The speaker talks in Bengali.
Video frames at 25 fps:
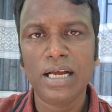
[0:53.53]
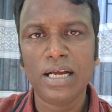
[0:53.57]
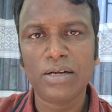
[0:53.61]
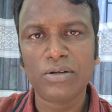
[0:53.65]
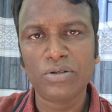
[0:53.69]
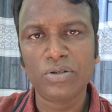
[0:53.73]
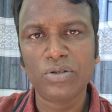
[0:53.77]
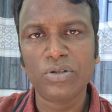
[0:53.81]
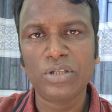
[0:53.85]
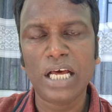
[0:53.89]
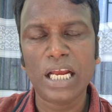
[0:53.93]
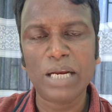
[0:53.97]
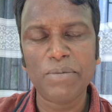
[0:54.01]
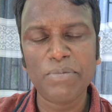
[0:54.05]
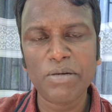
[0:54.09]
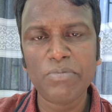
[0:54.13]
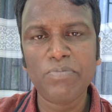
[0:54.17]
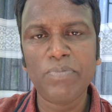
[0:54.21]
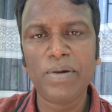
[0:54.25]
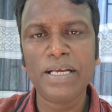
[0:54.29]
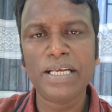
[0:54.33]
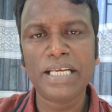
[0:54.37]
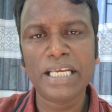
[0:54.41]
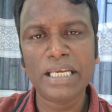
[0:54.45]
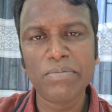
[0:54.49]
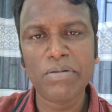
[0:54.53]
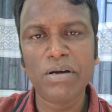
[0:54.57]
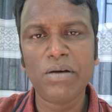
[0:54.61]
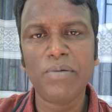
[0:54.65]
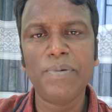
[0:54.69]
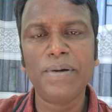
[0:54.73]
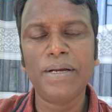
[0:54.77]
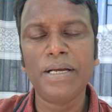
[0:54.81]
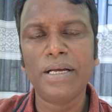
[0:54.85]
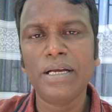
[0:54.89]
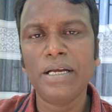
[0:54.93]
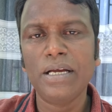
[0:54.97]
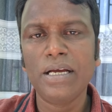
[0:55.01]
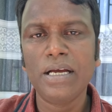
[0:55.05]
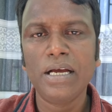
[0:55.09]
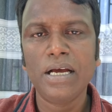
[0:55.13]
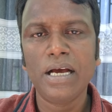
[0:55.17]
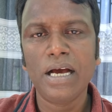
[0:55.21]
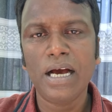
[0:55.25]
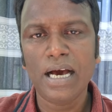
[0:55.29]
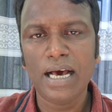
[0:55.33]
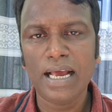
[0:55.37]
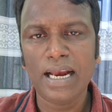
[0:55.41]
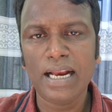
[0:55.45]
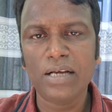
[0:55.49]
একজন ধার্মিক ভাই কিভাবে
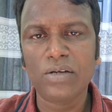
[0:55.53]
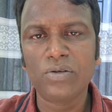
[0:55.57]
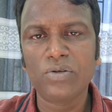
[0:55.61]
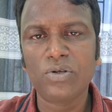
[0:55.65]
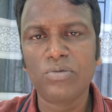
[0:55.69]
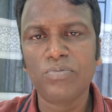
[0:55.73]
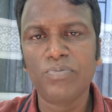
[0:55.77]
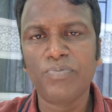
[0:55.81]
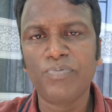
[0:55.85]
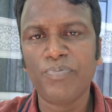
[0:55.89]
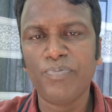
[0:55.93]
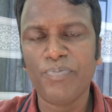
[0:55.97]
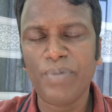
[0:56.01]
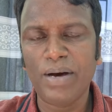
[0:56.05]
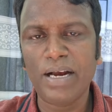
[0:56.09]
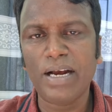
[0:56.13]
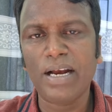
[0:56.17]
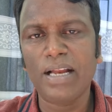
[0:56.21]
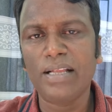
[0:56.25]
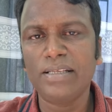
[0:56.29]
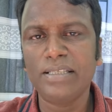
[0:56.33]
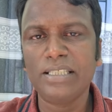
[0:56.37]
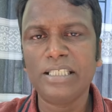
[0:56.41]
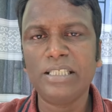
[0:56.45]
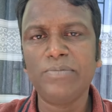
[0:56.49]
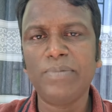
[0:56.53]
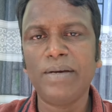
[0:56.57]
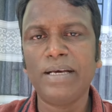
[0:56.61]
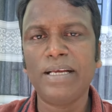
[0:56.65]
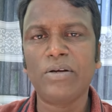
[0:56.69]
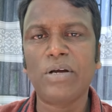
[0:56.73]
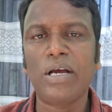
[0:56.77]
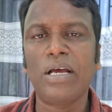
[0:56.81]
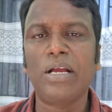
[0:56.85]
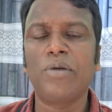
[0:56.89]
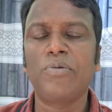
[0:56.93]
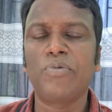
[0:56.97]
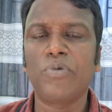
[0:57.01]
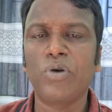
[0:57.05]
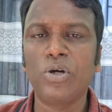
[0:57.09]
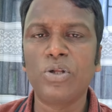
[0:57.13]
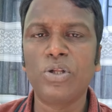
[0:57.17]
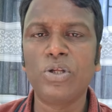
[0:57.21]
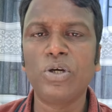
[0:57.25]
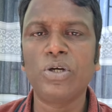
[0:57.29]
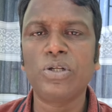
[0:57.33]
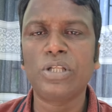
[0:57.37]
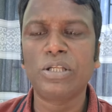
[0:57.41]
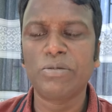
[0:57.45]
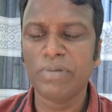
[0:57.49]
আর একজন বাংলাদেশি ভাইয়ের এরকম
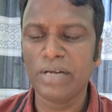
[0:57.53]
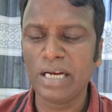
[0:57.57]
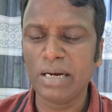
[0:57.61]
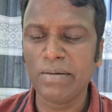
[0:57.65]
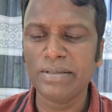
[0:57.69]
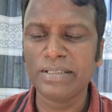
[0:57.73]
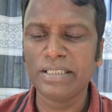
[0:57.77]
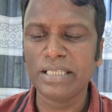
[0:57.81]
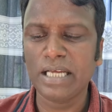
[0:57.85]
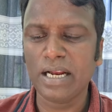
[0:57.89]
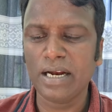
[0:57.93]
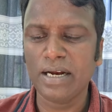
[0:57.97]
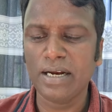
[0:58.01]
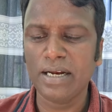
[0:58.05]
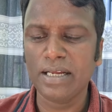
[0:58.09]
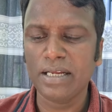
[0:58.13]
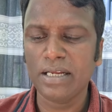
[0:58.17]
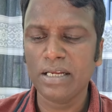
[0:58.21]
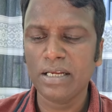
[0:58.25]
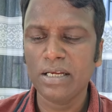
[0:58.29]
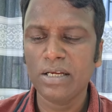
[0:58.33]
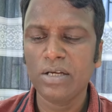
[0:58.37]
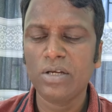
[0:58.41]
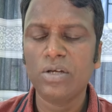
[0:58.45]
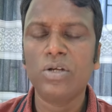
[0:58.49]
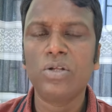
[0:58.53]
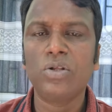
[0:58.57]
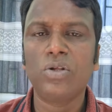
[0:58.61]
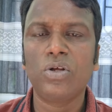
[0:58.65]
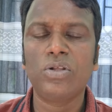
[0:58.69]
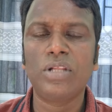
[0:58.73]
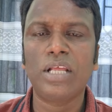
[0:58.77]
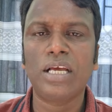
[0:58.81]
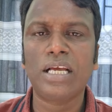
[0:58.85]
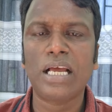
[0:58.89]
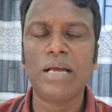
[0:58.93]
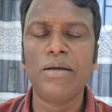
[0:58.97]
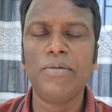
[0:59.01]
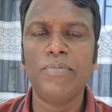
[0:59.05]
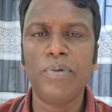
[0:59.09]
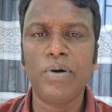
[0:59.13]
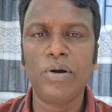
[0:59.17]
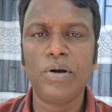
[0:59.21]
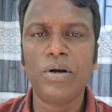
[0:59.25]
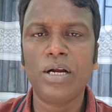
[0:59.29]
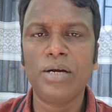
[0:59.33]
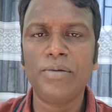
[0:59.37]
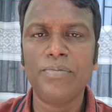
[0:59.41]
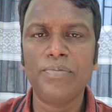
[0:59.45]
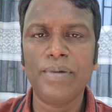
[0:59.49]
ক্ষতি করতে পারে আমার জানা নেই তাকে আমি
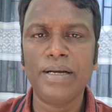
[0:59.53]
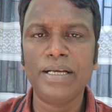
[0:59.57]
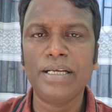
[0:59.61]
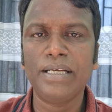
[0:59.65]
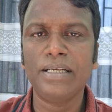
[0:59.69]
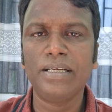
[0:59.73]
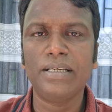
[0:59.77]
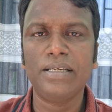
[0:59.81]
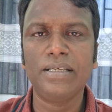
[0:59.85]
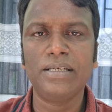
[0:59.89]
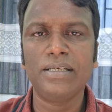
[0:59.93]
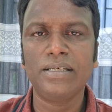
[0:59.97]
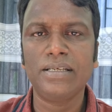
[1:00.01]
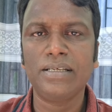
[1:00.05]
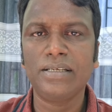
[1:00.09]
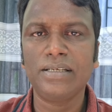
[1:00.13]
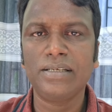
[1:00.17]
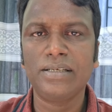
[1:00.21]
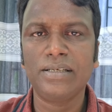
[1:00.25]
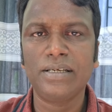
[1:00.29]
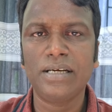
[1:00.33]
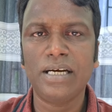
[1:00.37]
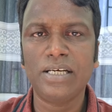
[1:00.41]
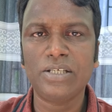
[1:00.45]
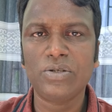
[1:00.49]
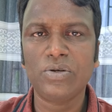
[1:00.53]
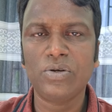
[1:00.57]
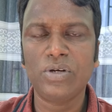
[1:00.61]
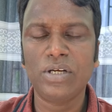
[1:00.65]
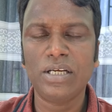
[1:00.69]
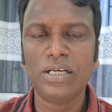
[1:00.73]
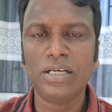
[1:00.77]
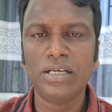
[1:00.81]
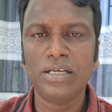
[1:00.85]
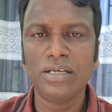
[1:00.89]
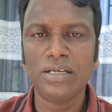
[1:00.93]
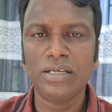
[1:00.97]
বললাম ভাই আসলে